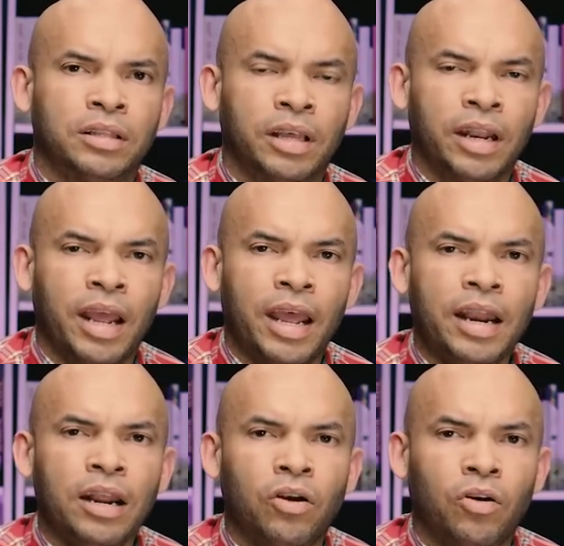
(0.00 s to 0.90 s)

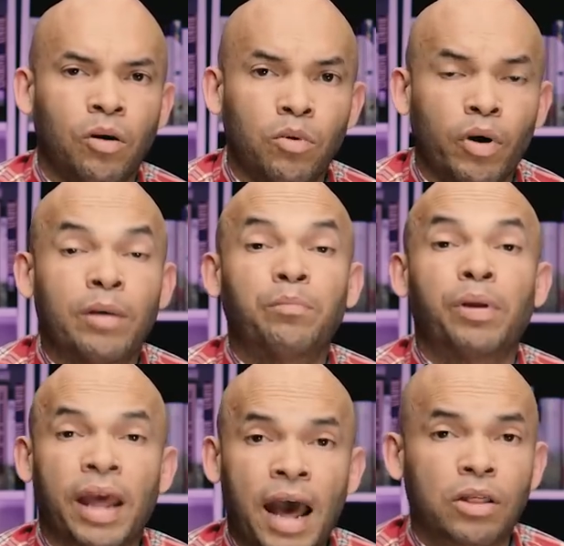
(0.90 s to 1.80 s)
tener como
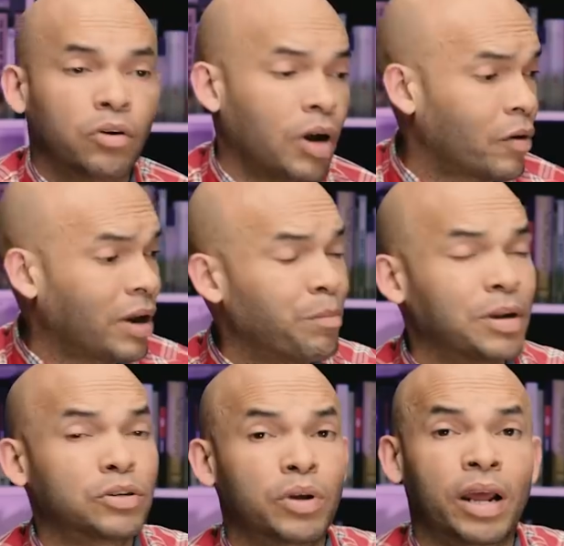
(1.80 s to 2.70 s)
empleado a una
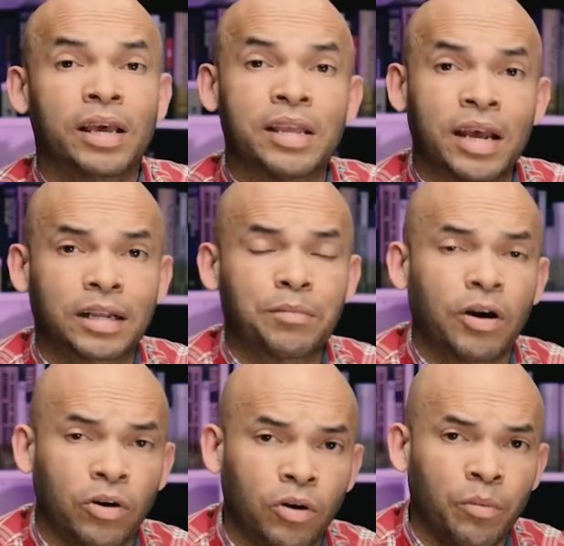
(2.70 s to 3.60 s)
persona que ya
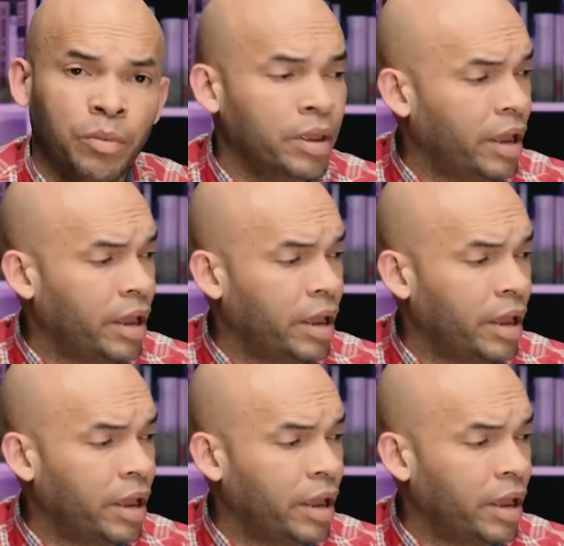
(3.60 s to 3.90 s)
trabajó